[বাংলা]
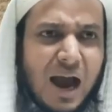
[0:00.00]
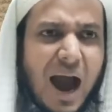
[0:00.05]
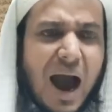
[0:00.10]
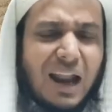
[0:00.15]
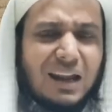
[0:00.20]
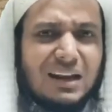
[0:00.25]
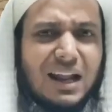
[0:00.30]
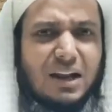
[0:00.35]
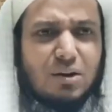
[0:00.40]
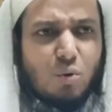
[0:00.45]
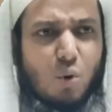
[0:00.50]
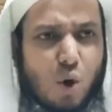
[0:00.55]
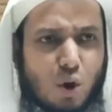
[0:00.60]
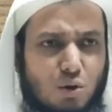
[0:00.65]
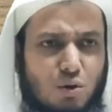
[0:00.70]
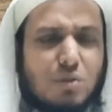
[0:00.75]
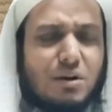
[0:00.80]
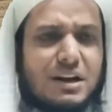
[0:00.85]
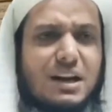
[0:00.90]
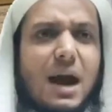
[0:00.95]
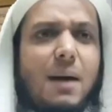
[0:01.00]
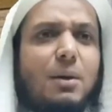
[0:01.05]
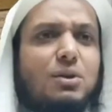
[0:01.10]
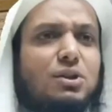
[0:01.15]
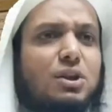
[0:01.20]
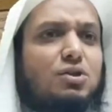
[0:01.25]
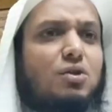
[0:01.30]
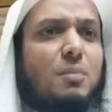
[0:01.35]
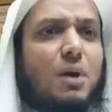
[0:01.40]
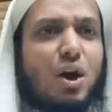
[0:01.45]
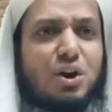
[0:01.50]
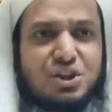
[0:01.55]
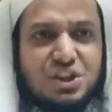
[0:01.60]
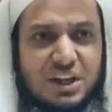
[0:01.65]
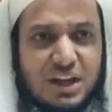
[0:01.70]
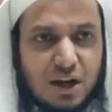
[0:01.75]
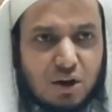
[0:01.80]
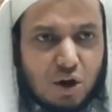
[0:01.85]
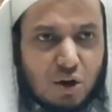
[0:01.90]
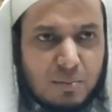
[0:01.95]
আল্লাহর কোন কোন নিয়ামতকে তোমরা
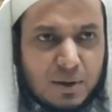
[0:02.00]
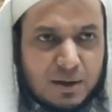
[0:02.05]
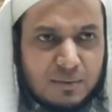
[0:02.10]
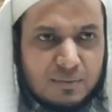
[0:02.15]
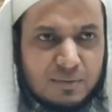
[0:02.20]
অস্বীকার করবে